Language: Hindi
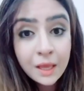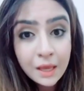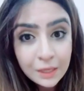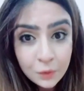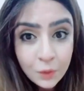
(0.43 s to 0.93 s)

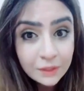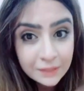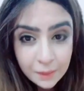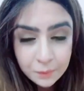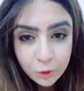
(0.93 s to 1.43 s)
हेलो
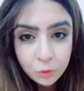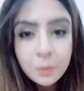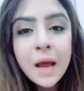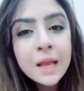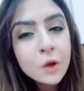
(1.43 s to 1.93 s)
अस्सलाम
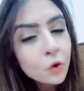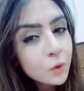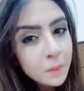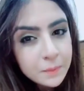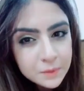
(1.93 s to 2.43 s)
वालेकुम आई
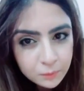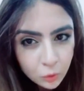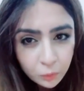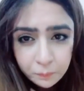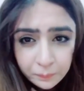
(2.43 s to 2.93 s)
होप आप सब
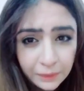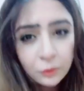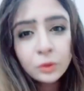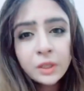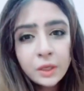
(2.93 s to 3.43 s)
लोग
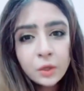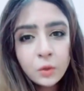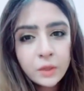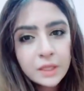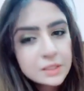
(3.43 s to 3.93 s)
बिल्कुल ठीक
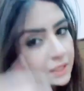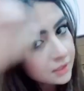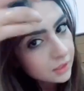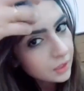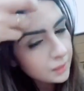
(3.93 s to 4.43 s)
होंगे
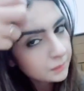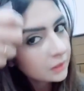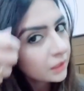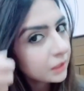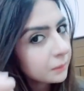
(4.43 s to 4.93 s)
जैसा कि आपने
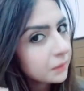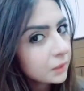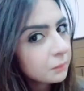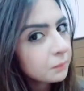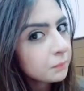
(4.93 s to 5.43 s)
देखा
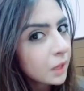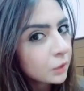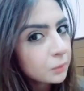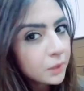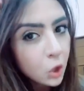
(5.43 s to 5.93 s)
मेरे
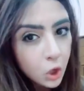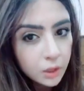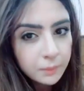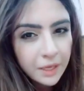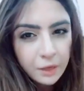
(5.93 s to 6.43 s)
बालों में
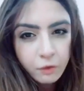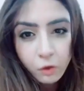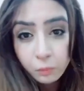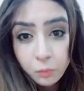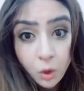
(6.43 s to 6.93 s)
ऑयल भी आया हुआ है
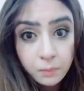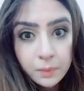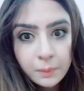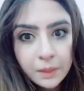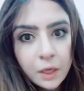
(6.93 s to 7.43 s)
और बॉम
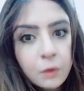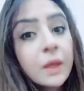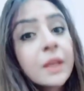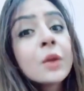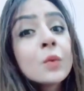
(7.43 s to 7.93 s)
भी पड़ा हुआ
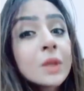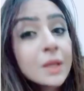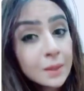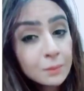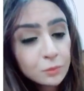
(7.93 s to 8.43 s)
है
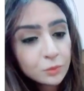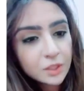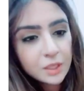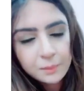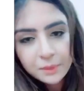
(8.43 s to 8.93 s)
क्योंकि
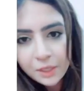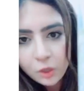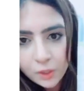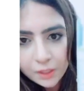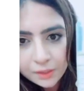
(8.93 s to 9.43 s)
मुझे अभी ये
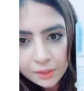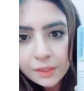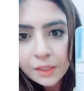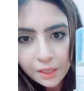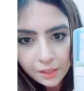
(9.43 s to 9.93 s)
ऑयल
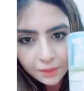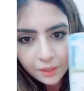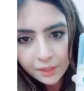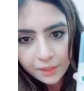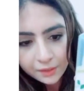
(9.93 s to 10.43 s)
लगाना
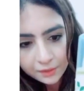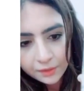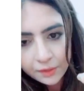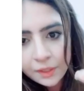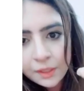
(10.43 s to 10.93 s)
है
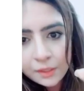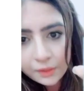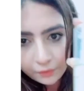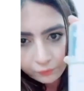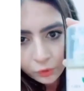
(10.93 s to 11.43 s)

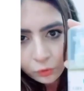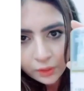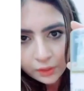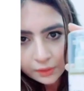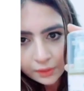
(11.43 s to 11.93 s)
रिव्यू
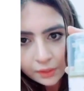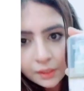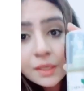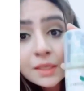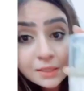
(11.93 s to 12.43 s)
करना
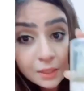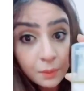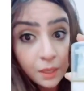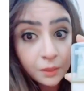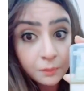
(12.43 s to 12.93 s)
है इसके
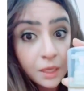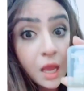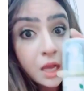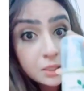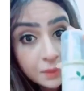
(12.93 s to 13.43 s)
बारे में
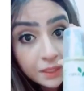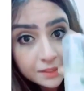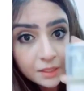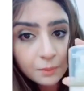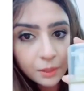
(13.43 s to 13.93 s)
आज मैं
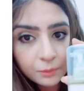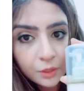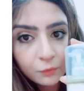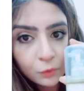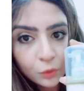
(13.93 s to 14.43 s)
इसके बारे में रिव्यू